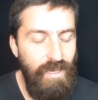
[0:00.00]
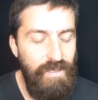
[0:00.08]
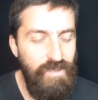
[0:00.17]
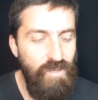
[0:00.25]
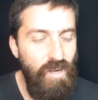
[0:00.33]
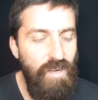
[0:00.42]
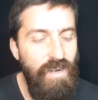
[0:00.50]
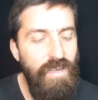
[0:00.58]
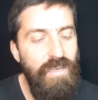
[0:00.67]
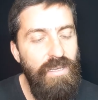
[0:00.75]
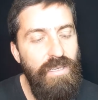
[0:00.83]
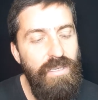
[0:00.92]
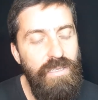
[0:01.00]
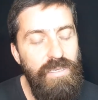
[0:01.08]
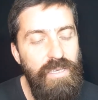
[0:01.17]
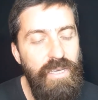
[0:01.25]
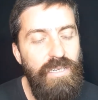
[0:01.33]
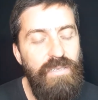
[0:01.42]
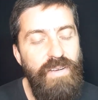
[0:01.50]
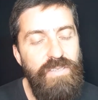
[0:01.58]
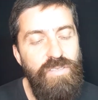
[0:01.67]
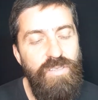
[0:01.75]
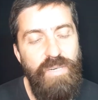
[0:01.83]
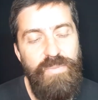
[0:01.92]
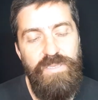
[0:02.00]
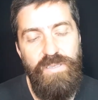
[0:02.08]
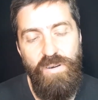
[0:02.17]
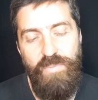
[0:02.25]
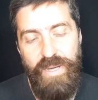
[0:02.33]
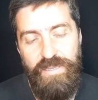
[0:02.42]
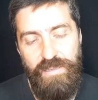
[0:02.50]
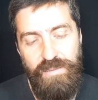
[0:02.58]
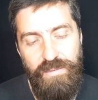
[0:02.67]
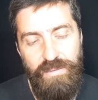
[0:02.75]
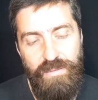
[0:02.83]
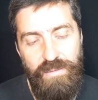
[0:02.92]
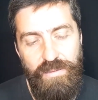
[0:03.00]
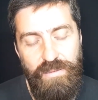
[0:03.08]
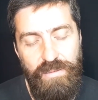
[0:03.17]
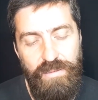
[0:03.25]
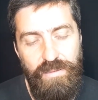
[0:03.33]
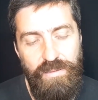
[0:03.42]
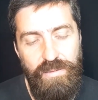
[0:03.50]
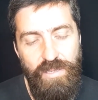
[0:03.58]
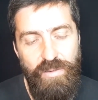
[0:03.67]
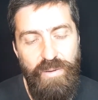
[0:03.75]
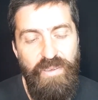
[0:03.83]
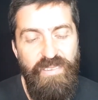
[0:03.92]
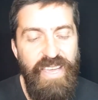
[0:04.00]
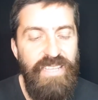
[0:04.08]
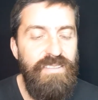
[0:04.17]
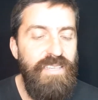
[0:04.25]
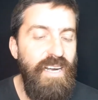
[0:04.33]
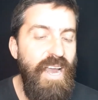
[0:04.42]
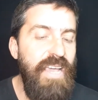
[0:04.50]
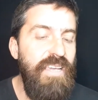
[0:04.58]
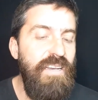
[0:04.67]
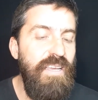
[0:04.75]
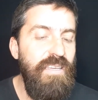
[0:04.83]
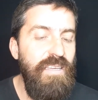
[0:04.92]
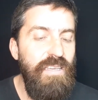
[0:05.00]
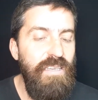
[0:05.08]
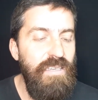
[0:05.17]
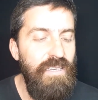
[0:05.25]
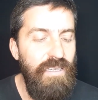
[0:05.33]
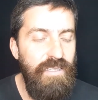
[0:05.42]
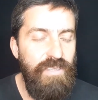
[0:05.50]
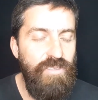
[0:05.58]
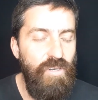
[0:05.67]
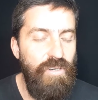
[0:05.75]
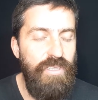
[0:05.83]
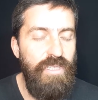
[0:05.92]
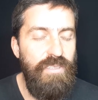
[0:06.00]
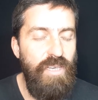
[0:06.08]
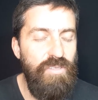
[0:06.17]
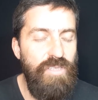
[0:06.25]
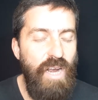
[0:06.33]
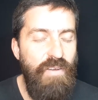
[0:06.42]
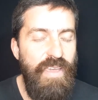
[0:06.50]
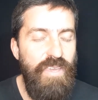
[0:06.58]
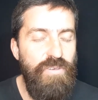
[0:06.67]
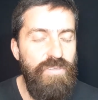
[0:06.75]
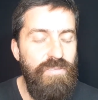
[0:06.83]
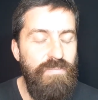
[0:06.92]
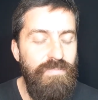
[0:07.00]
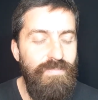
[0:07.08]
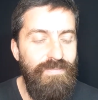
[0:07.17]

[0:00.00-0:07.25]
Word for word: El sol hierba sobre mis ropas, sobre mi vientre el aire y el desorden de los cabellos.